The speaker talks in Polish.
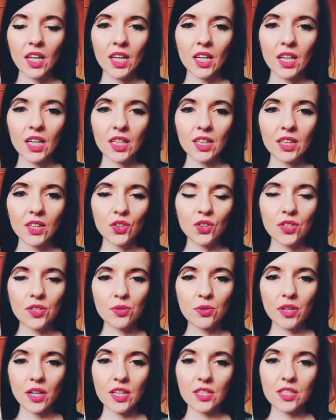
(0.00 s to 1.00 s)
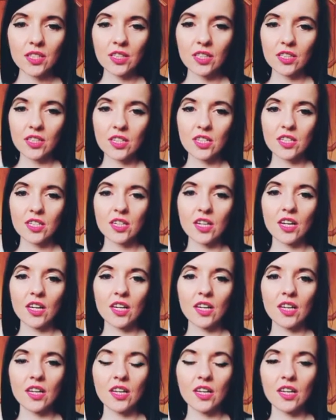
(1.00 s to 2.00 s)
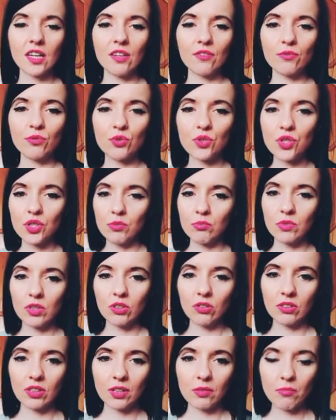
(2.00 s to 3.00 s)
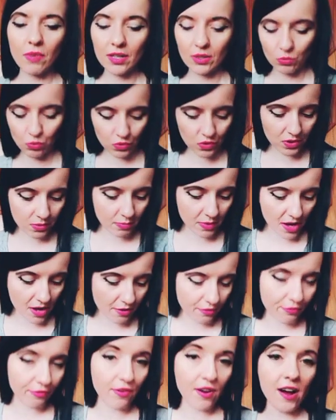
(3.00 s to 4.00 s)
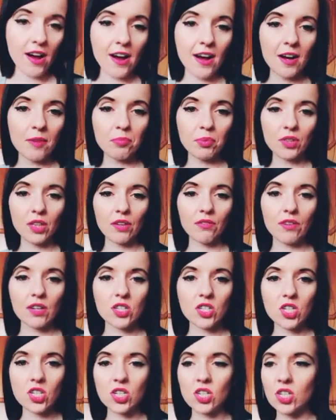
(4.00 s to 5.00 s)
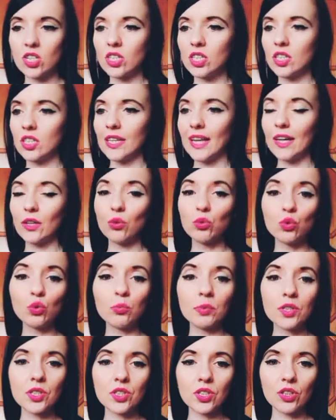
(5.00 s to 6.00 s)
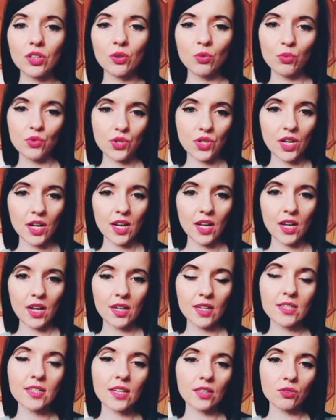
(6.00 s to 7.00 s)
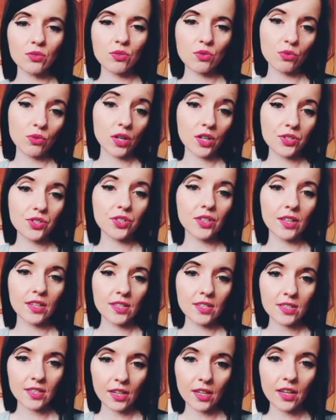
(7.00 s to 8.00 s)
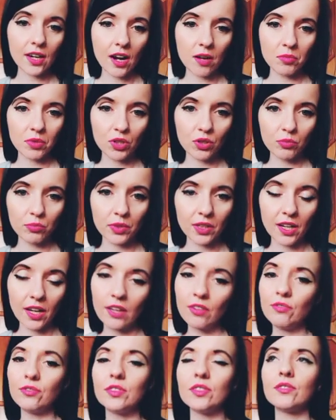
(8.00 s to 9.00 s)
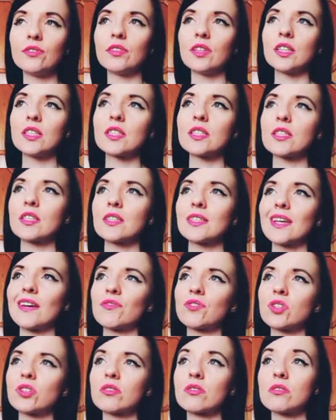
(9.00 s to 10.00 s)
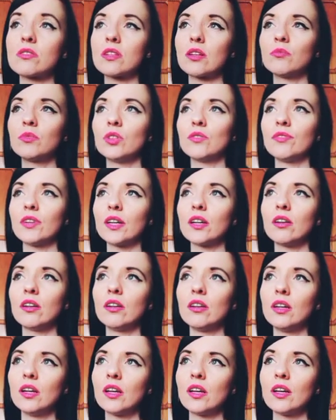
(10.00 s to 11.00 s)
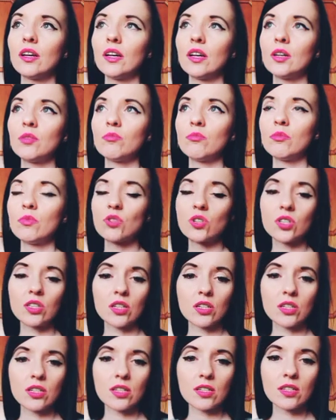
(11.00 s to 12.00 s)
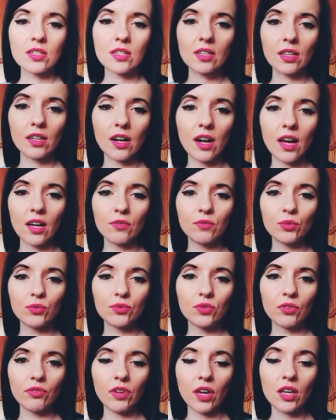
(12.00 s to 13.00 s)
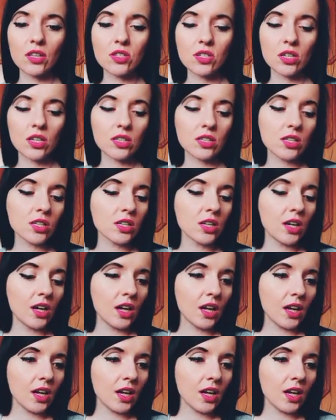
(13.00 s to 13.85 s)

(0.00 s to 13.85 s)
No i słuchajcie, jeszcze wrócimy do tematu Smurfa, ponieważ e, na YouTubie się nie udziela, ale za to słuchajcie, na Instagramie robi live'y, więc zawsze coś tam nowego można się z tych live'ów dowiedzieć.